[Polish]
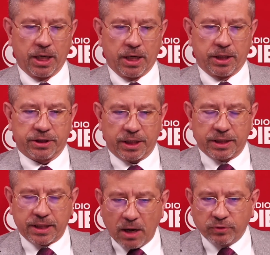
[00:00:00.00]
że
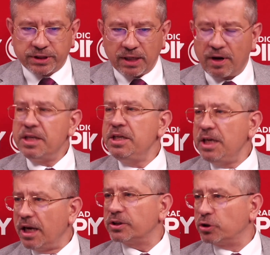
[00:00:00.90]
ta ustawa
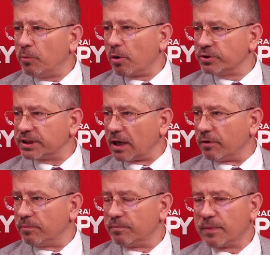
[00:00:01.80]
nie jest dobrą
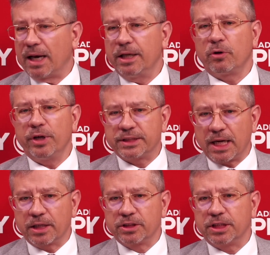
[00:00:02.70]
ustawą, ale to jest
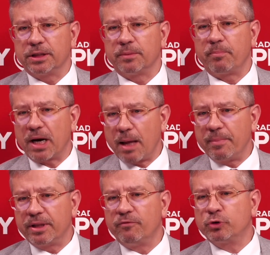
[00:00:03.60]
tak, że
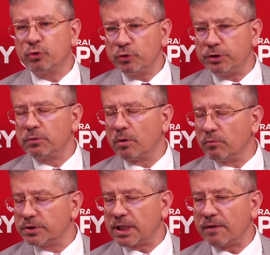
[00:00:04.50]
parlament wrzucił tą
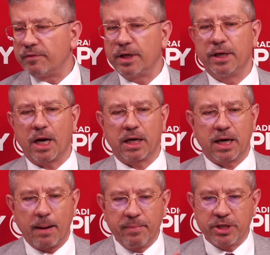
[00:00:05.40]
ustawę jak
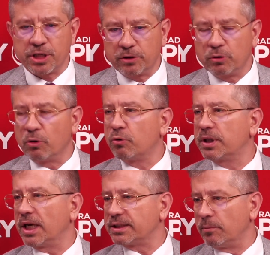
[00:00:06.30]
kamyczek do
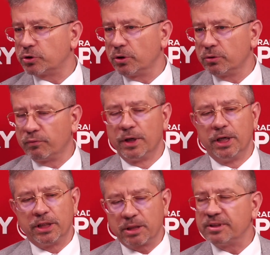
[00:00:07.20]
grudka samorządów,
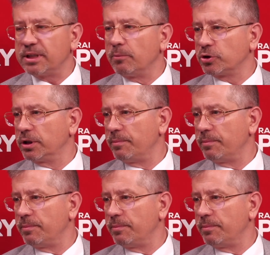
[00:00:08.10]
żeby samorządy